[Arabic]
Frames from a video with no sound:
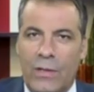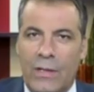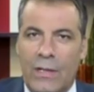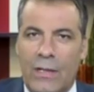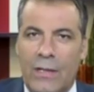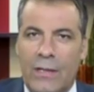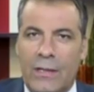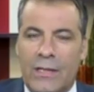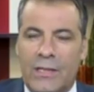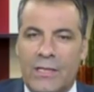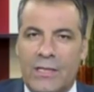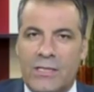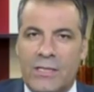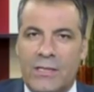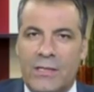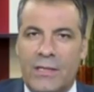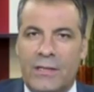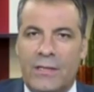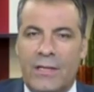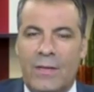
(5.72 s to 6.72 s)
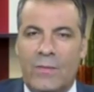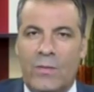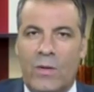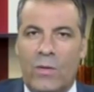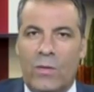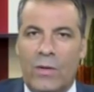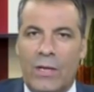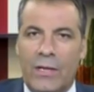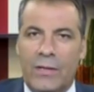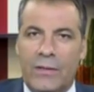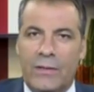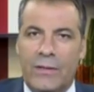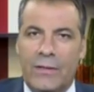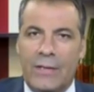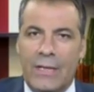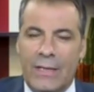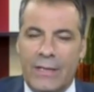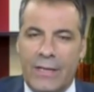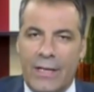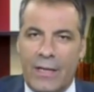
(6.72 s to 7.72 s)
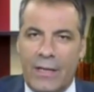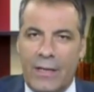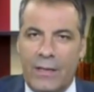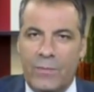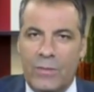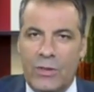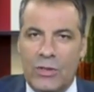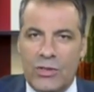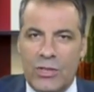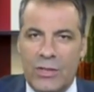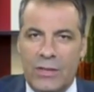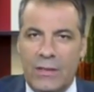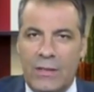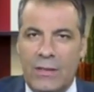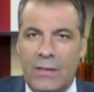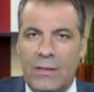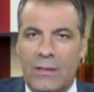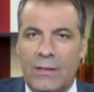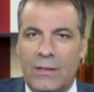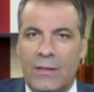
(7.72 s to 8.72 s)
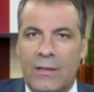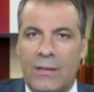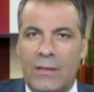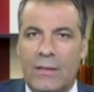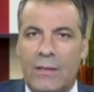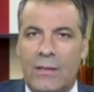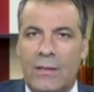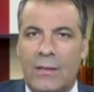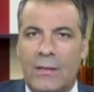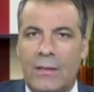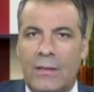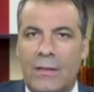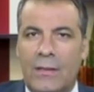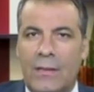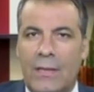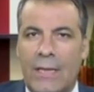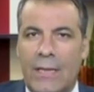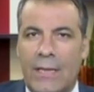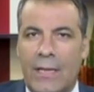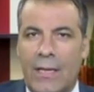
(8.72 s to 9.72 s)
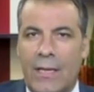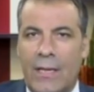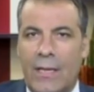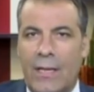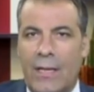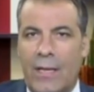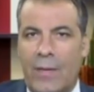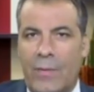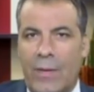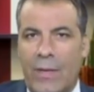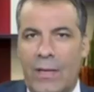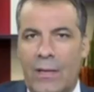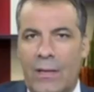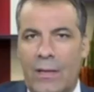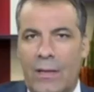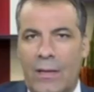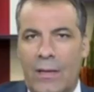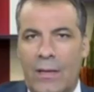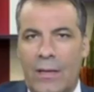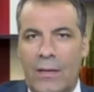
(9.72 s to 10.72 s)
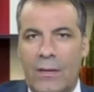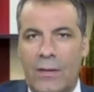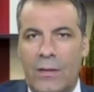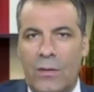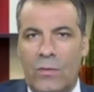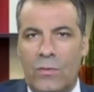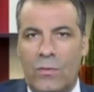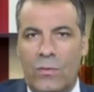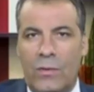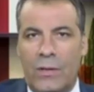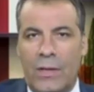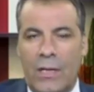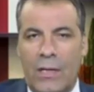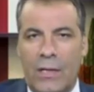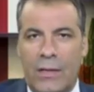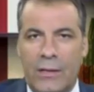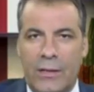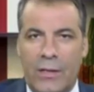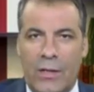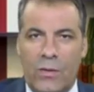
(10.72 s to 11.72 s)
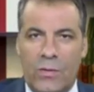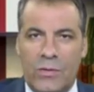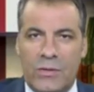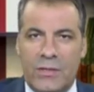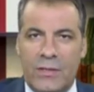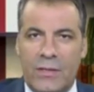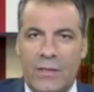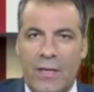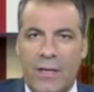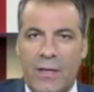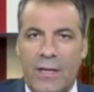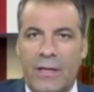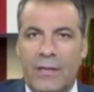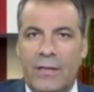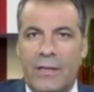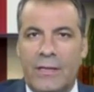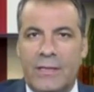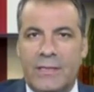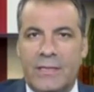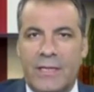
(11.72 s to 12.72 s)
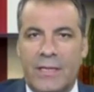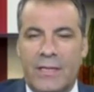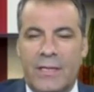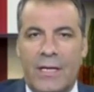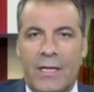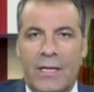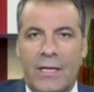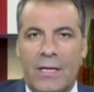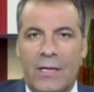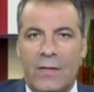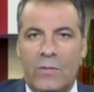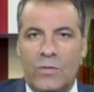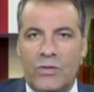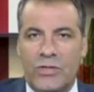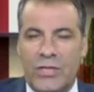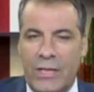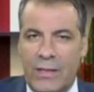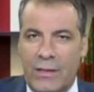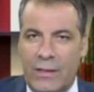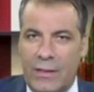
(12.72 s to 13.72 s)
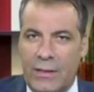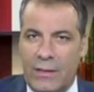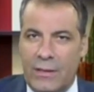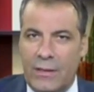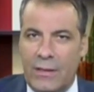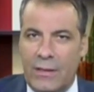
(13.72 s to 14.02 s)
يتجدد الموعد نلتقي من جديد آه، على أمل أن نكون عند حسن ظن السادة المشاهدين